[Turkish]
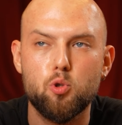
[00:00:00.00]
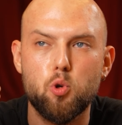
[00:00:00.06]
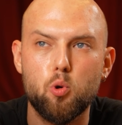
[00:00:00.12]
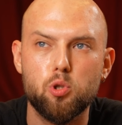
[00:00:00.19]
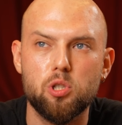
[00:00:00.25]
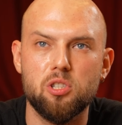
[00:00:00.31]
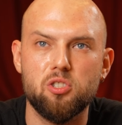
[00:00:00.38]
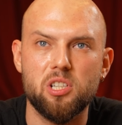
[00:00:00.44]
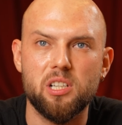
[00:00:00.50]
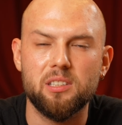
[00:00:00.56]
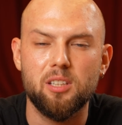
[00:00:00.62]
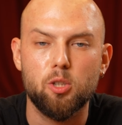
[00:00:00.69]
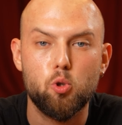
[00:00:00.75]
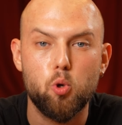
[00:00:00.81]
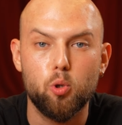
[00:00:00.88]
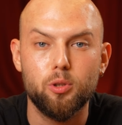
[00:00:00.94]
Çok sıcak
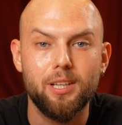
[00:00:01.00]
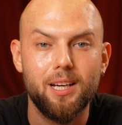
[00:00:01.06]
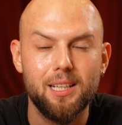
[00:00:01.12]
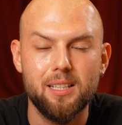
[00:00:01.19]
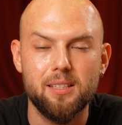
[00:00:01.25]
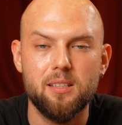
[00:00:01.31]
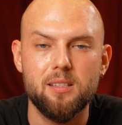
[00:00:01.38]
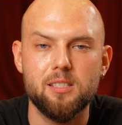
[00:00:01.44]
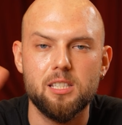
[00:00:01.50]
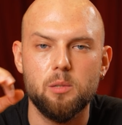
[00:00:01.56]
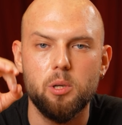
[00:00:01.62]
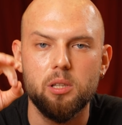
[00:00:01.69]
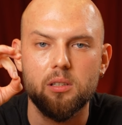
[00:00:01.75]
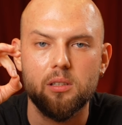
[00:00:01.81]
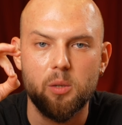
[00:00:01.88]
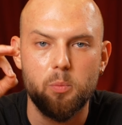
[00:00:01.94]
Ocak'ta çok terlediğiniz
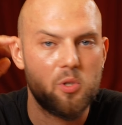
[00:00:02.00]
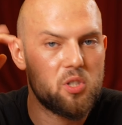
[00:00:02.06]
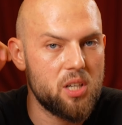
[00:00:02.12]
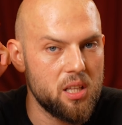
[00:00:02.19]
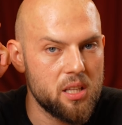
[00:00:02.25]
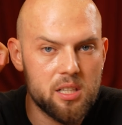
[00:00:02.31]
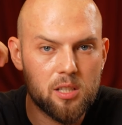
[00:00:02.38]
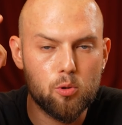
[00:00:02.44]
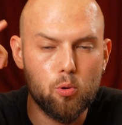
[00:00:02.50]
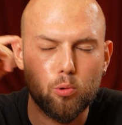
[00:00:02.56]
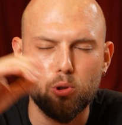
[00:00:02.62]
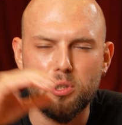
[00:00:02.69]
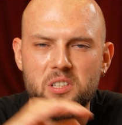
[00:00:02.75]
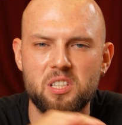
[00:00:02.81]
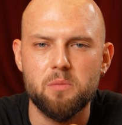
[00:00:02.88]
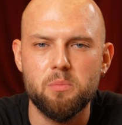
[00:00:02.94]
zaman yapışkanların
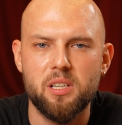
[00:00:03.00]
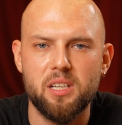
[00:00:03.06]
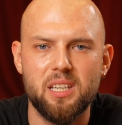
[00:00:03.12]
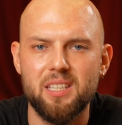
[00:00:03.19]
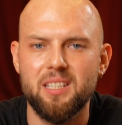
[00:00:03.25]
olduğu kısımlar